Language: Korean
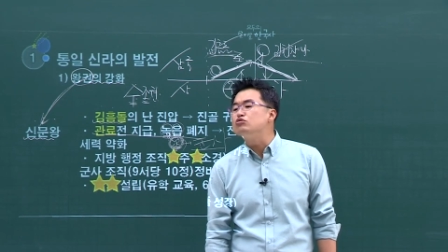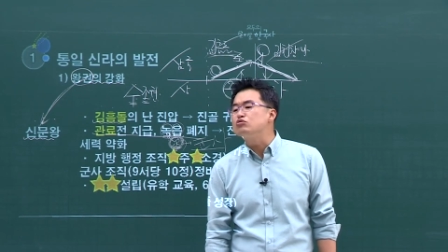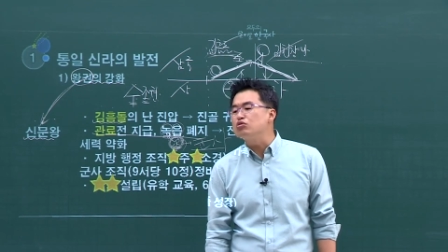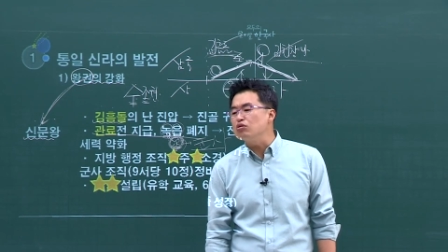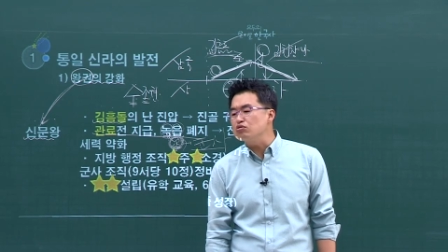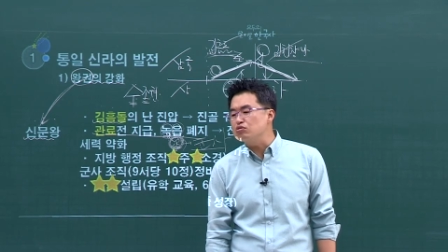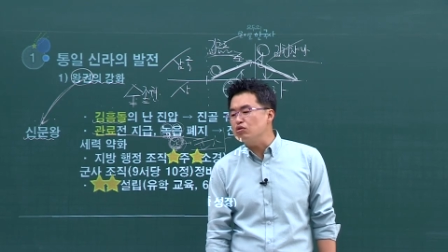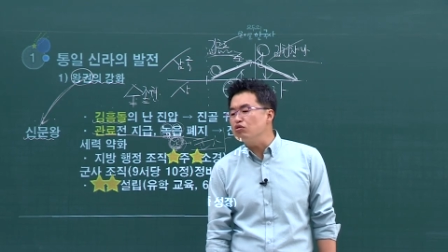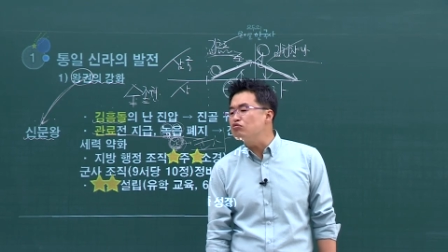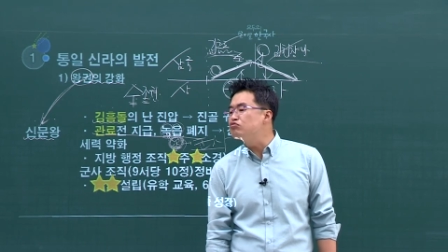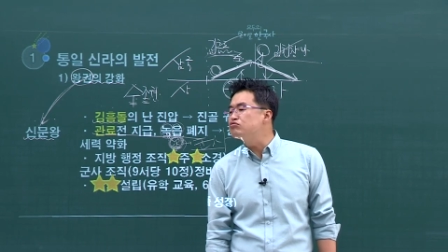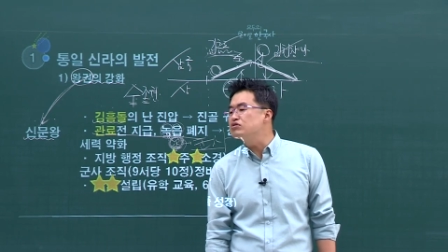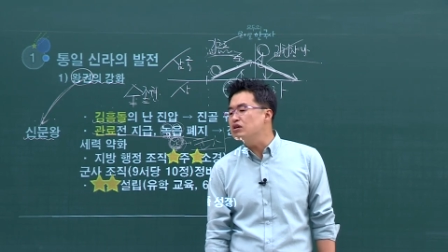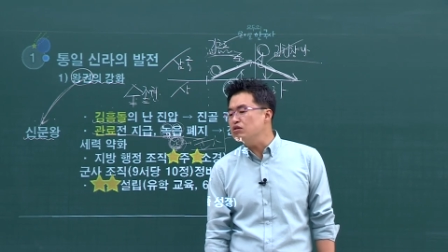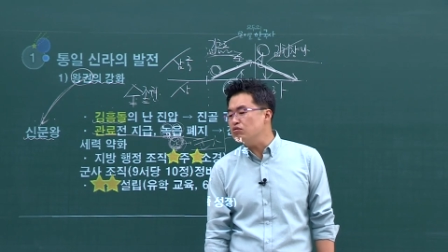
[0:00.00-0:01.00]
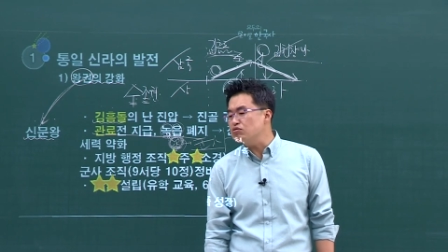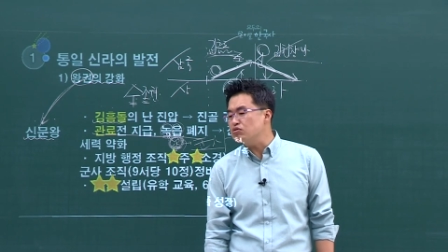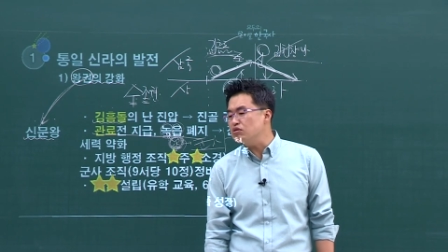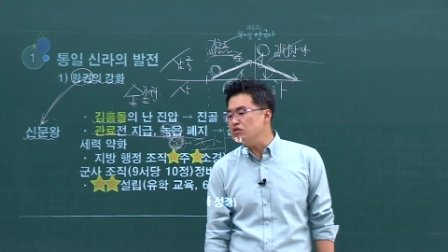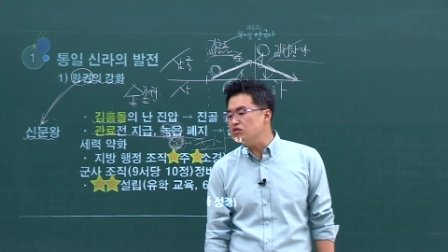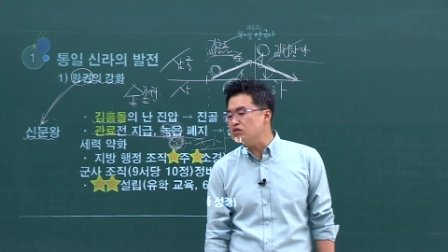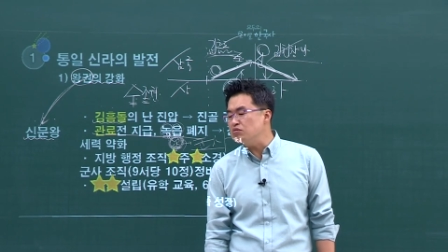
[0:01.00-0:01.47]
저거 저거 군사력으로
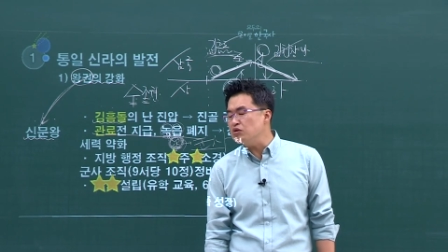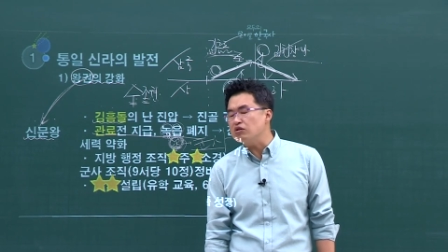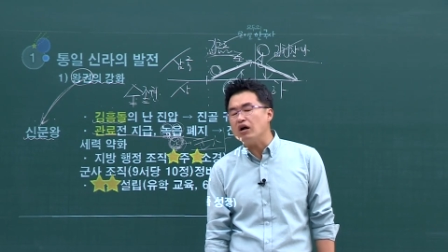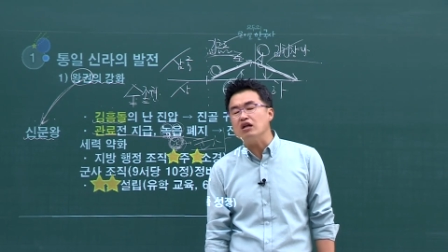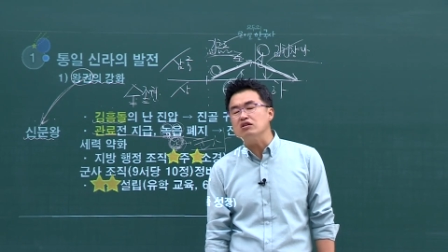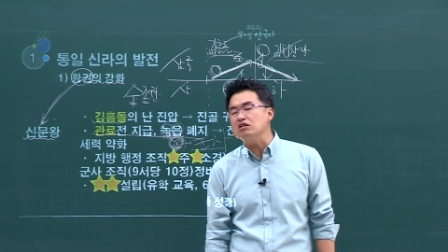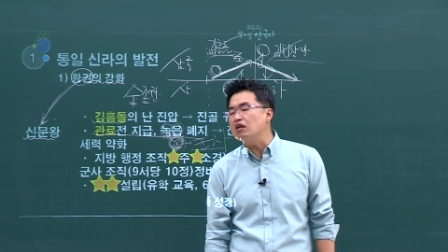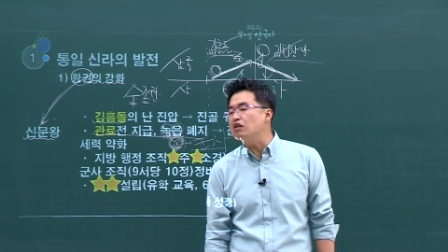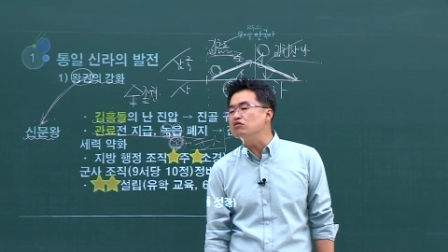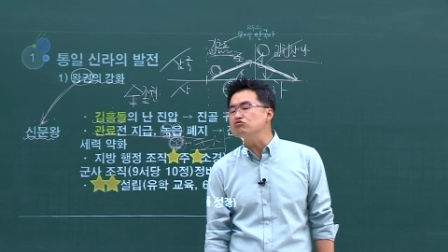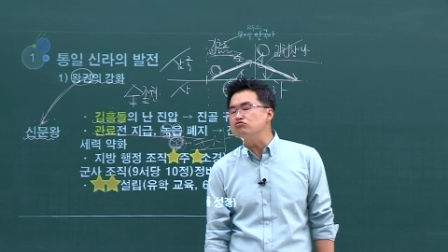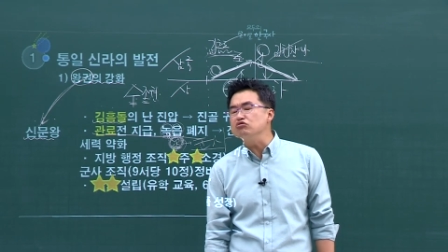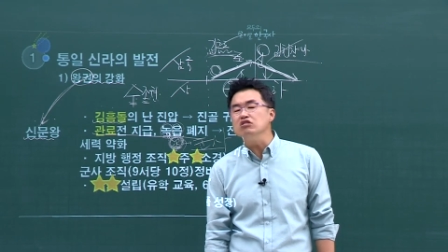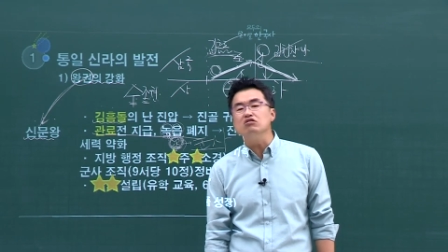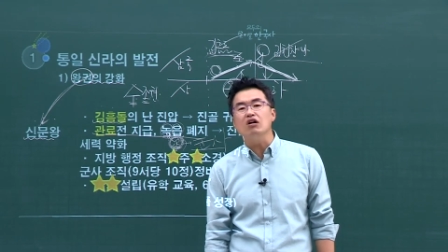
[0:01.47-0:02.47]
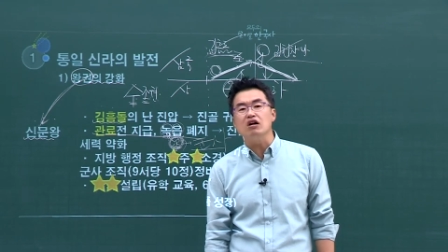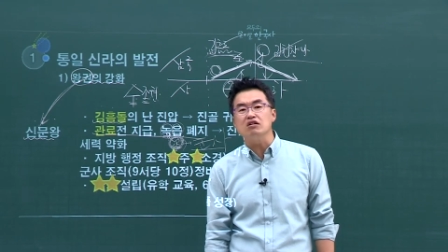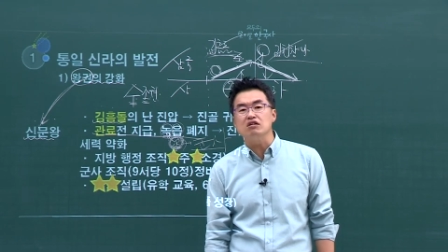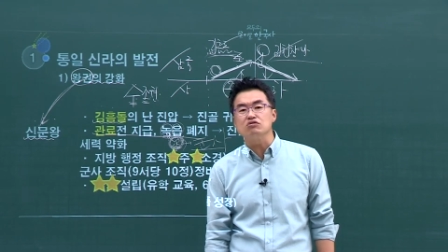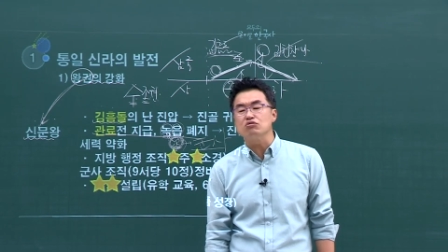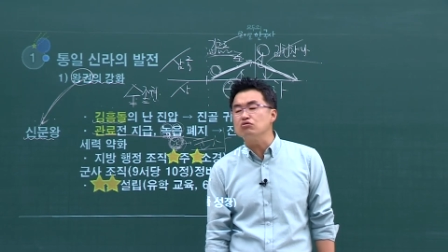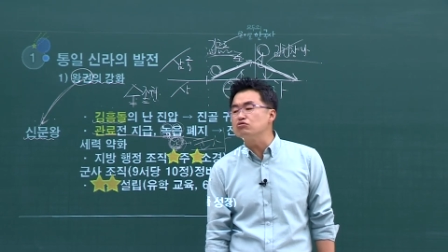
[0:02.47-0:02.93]
전환시키면 나한테 대들 수도 있는 거
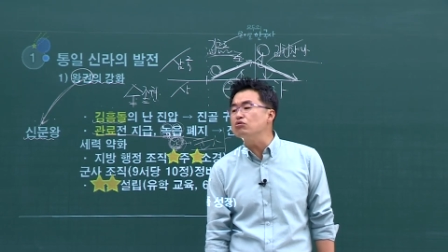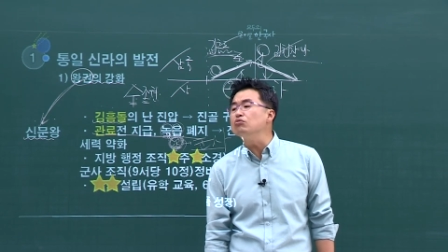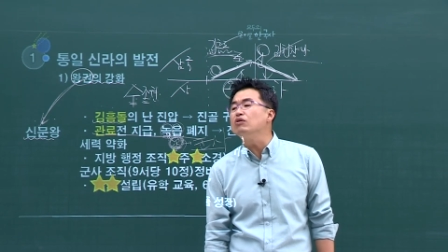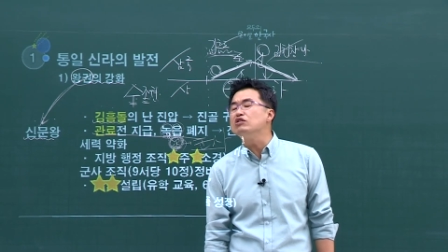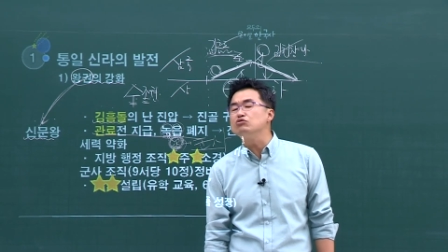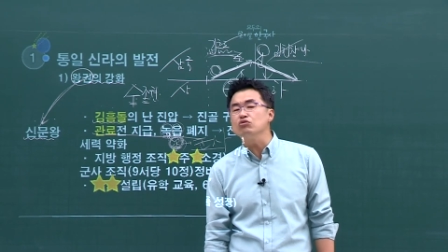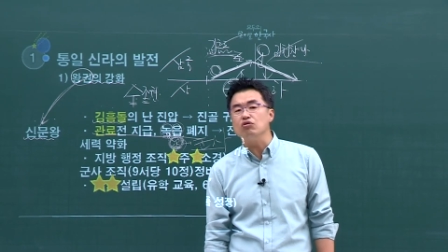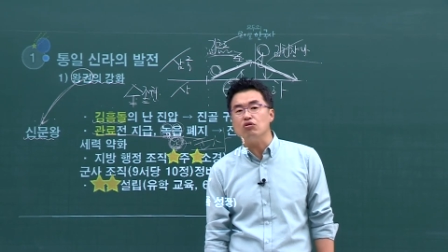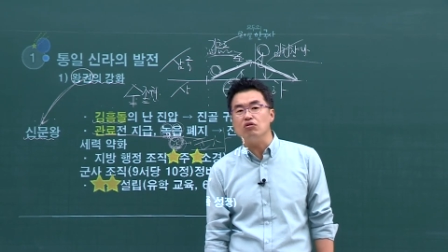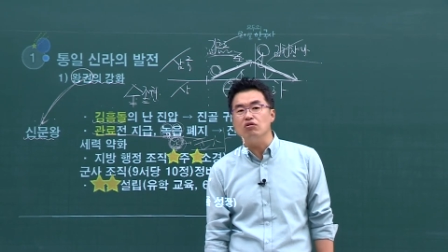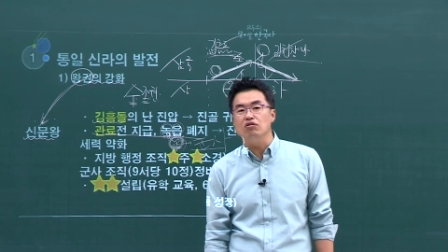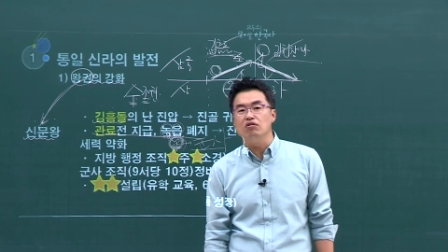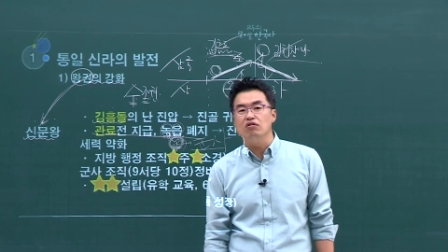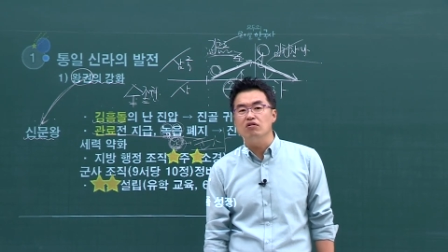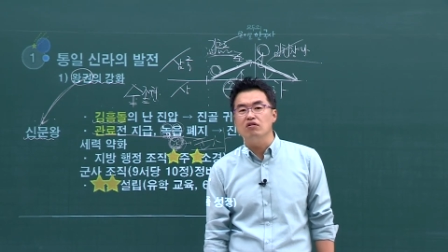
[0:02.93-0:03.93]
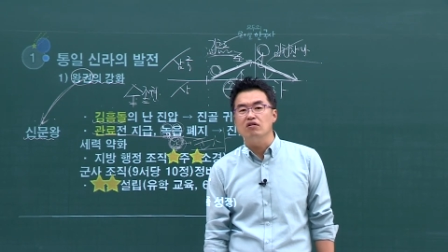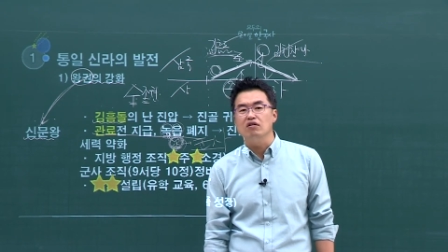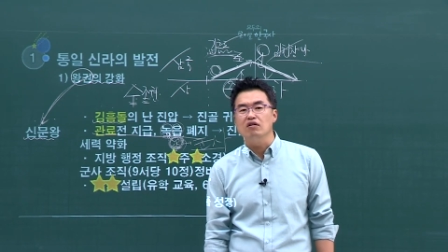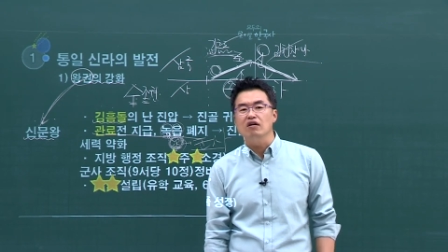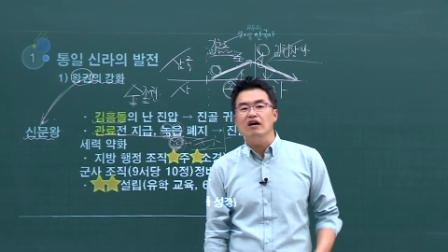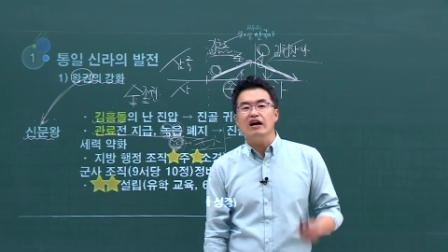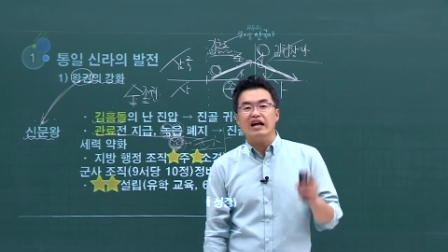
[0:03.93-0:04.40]
아니야? 저거 저걸 왜 줘?
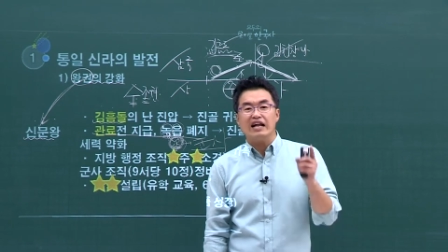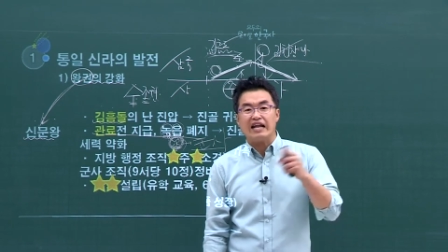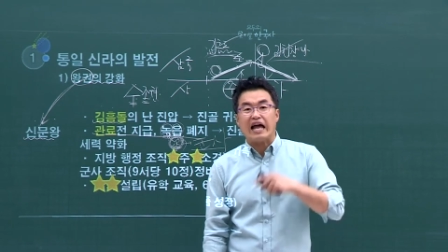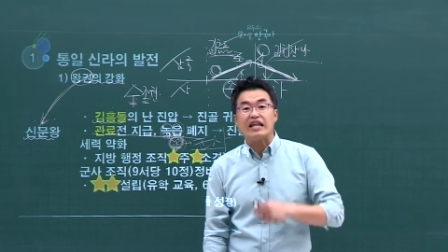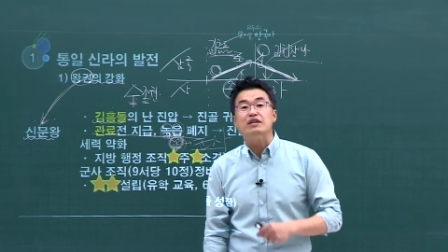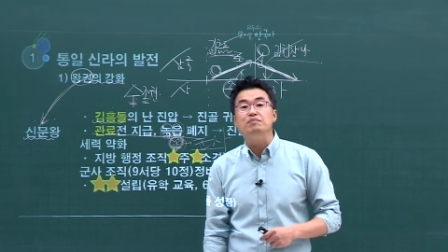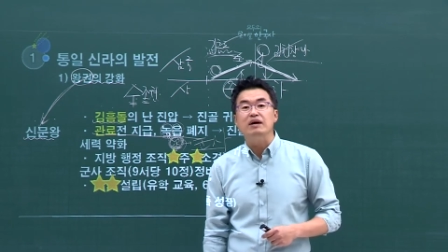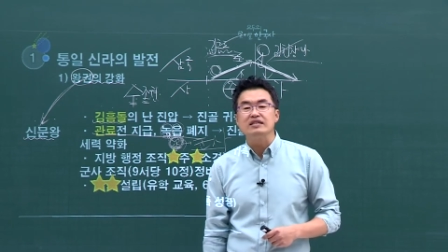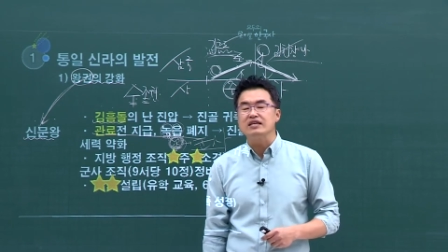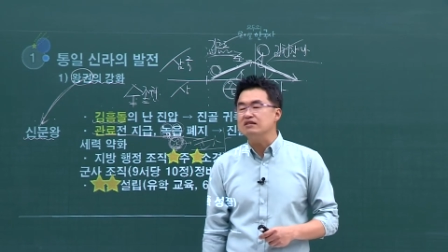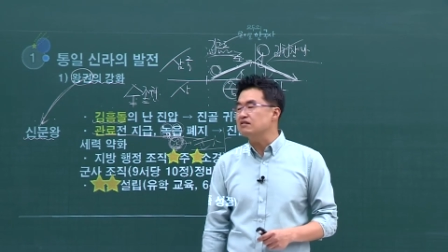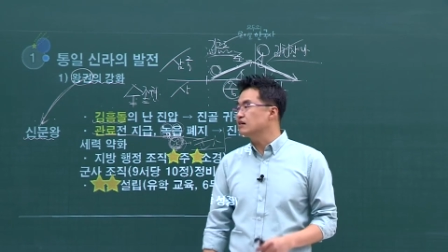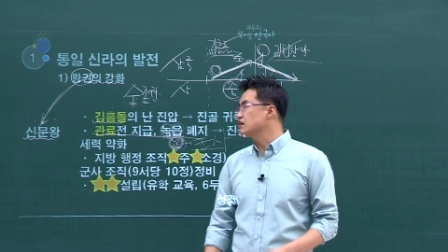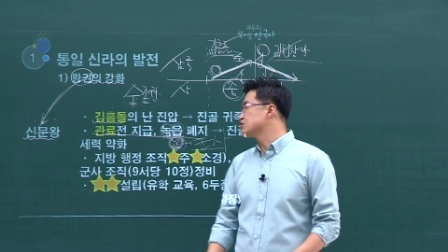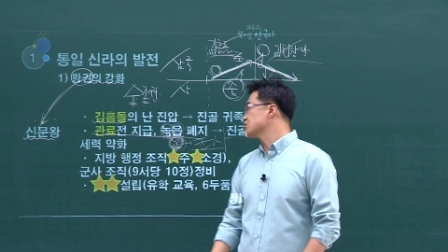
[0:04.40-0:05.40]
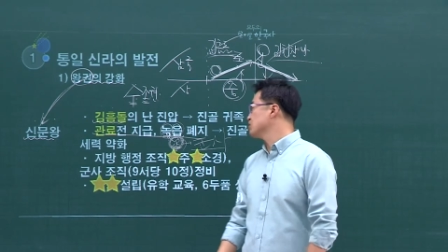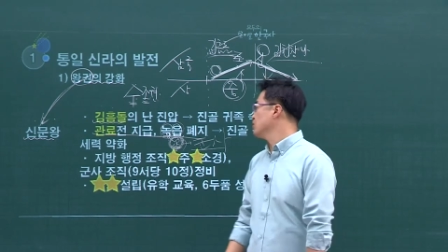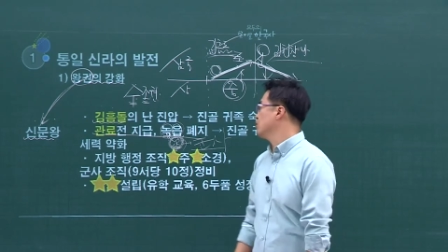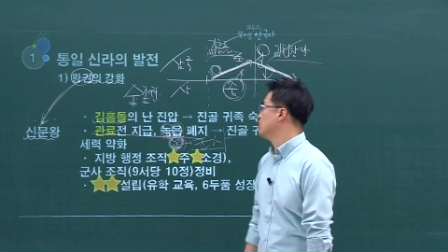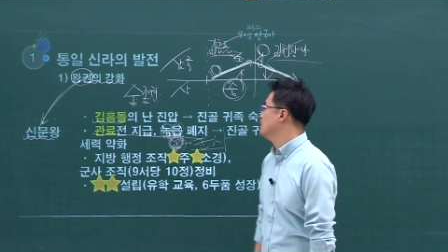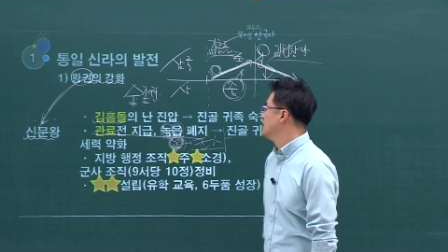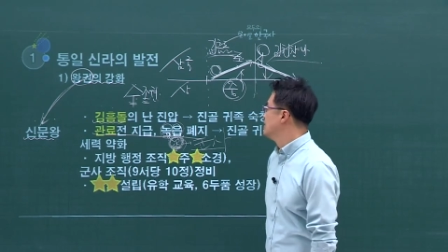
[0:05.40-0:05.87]
라는 판에
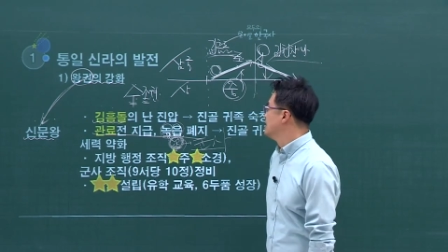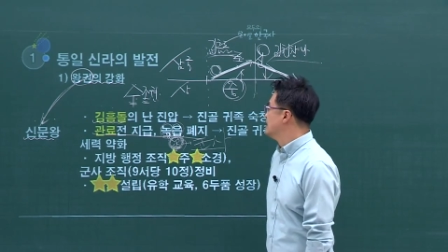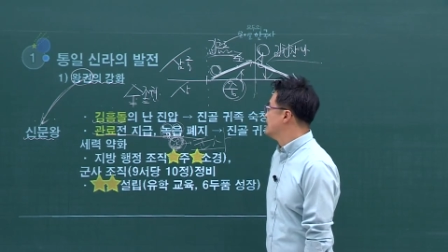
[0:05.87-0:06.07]
들어가지고